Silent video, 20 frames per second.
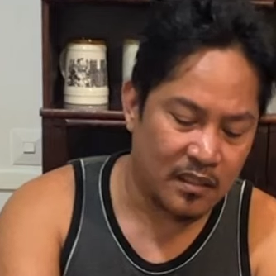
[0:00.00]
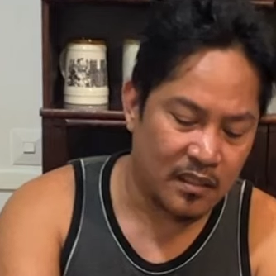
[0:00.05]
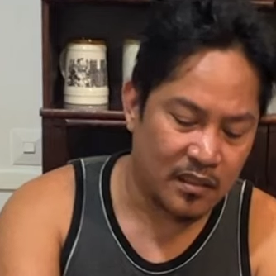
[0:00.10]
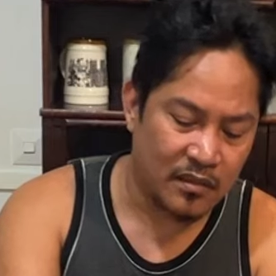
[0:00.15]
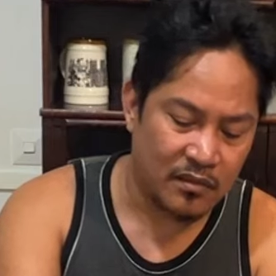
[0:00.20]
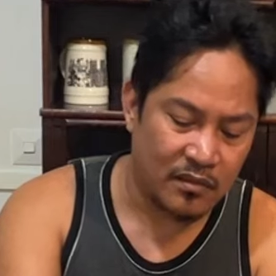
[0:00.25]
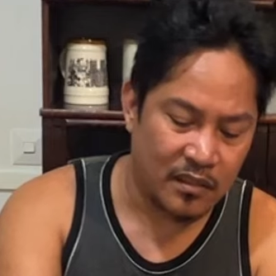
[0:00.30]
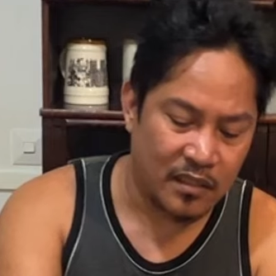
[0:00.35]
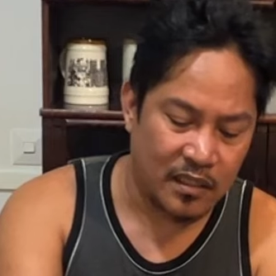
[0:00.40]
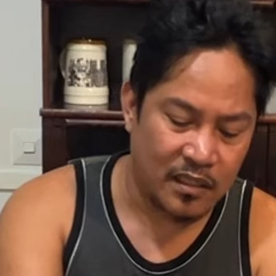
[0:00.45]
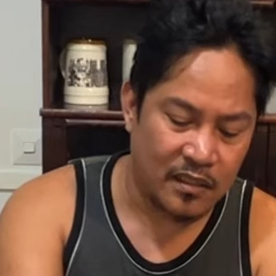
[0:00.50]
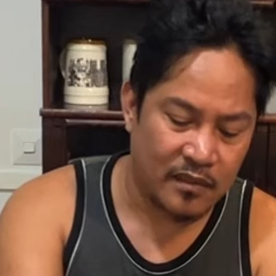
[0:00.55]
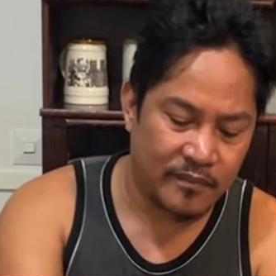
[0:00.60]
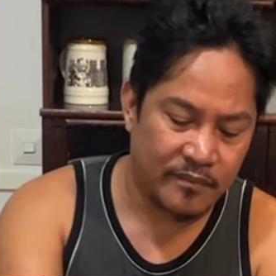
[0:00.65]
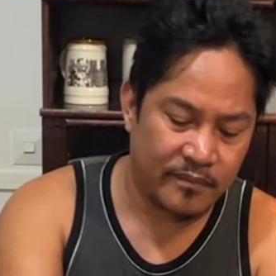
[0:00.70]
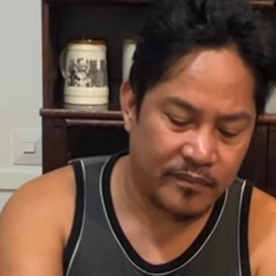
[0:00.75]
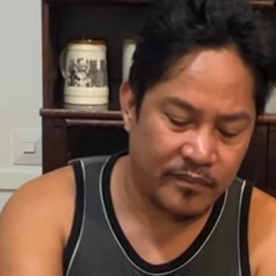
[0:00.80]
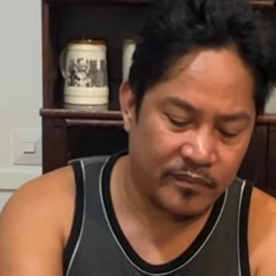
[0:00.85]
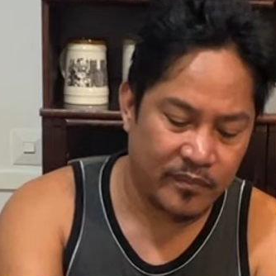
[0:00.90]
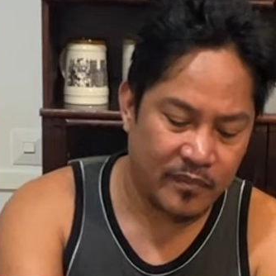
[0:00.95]
dito na
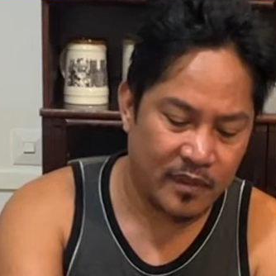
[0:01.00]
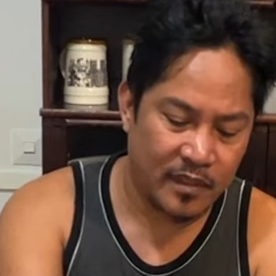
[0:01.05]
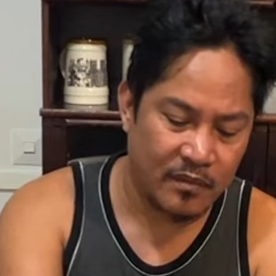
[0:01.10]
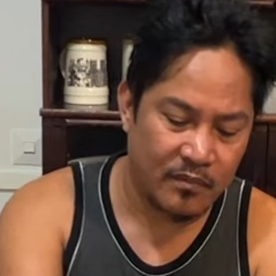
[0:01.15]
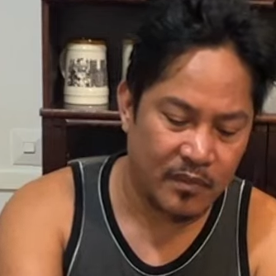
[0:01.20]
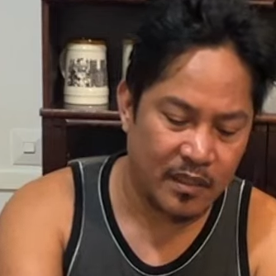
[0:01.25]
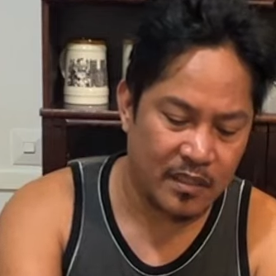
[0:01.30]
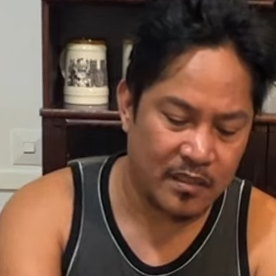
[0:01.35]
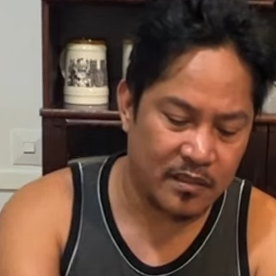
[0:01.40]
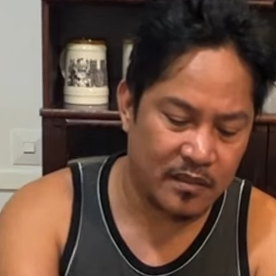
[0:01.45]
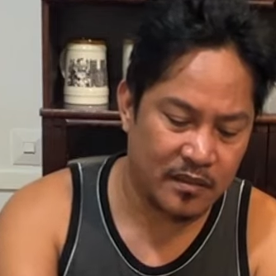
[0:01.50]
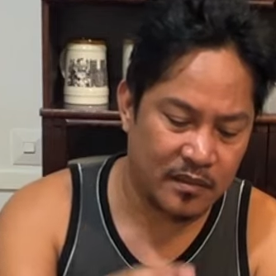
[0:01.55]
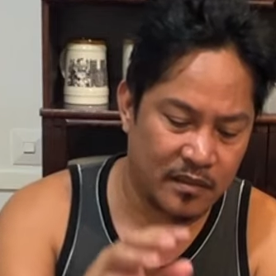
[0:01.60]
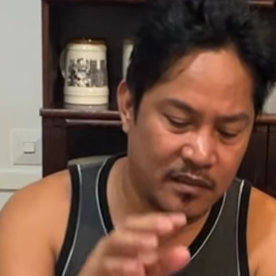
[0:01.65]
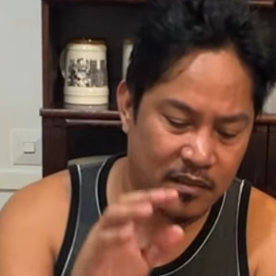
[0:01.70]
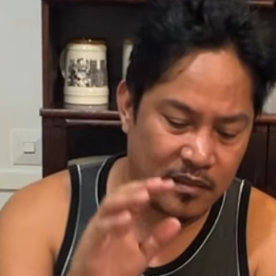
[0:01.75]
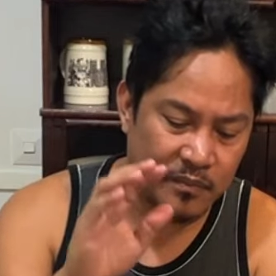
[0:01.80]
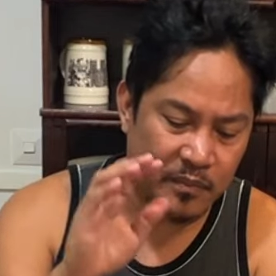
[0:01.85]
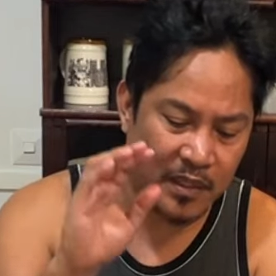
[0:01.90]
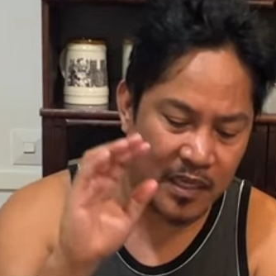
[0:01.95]
mas
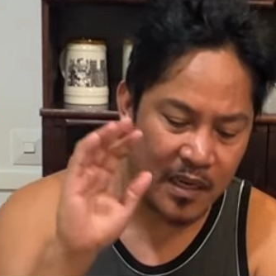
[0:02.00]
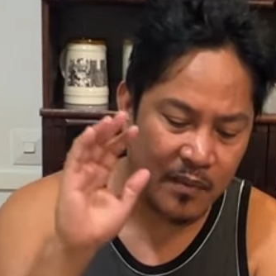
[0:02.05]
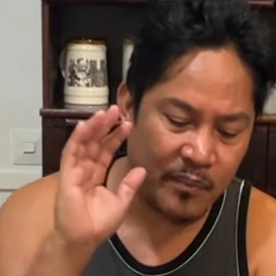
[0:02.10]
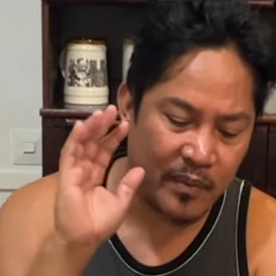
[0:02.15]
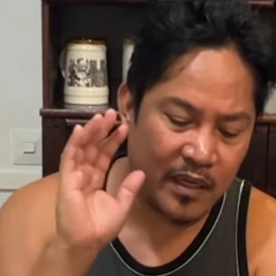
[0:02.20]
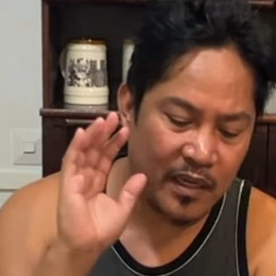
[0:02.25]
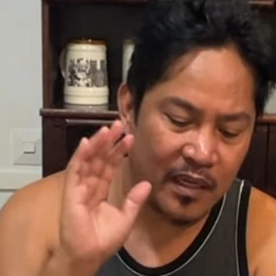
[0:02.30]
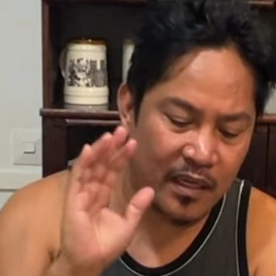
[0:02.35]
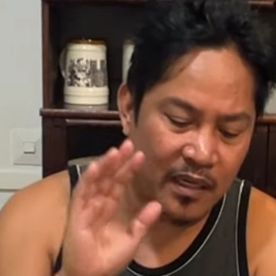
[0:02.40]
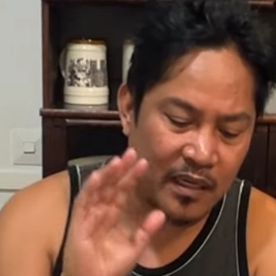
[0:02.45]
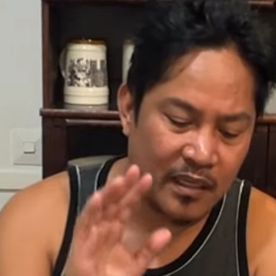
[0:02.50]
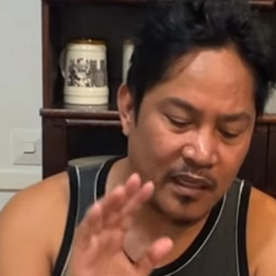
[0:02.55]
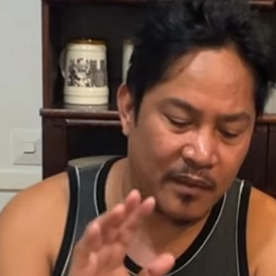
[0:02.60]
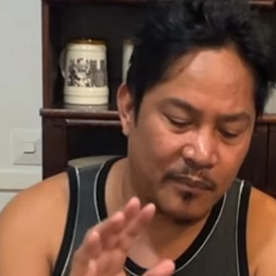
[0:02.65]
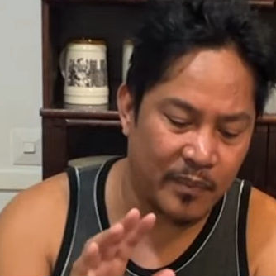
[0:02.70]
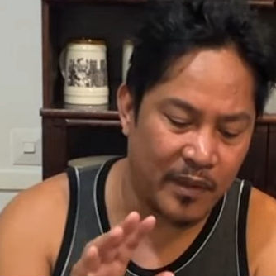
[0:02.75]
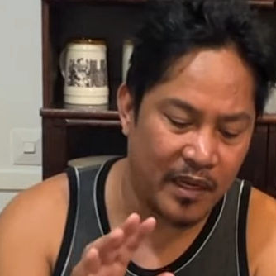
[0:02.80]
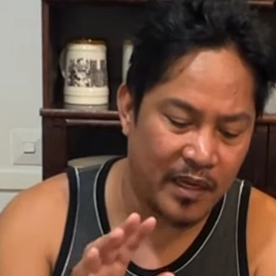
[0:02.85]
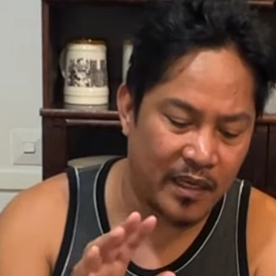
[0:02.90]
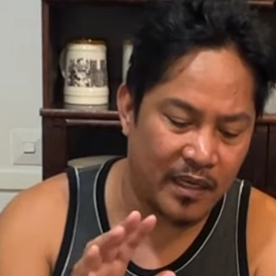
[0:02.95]
pinapahalagan ang
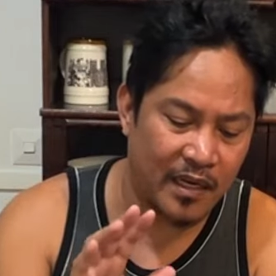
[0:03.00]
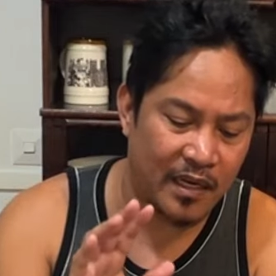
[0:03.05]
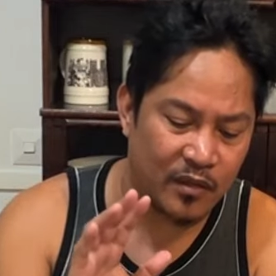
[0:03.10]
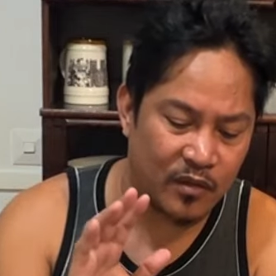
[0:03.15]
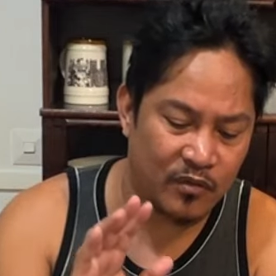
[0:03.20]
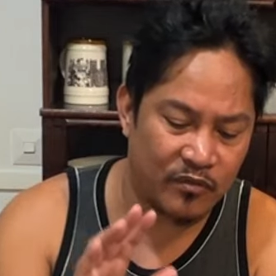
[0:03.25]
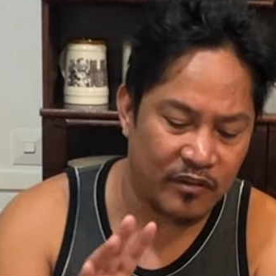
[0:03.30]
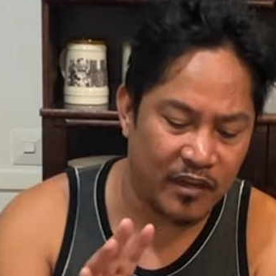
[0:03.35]
pangailangan ng